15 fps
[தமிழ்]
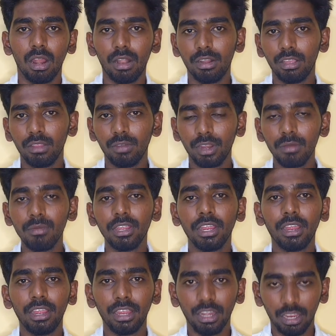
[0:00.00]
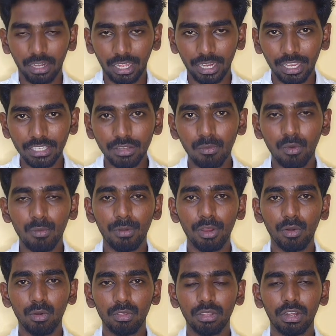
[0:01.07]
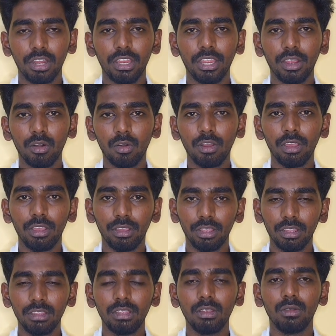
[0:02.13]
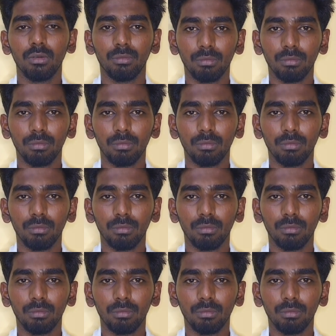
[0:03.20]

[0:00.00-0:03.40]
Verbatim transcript: அண்ட் இது வரைக்கும் நீங்கள் எங்களுக்கு நிறைய சப்போர்ட் பண்ணி கொடுத்துட்ருக்கீங்க எங்களோட இருந்து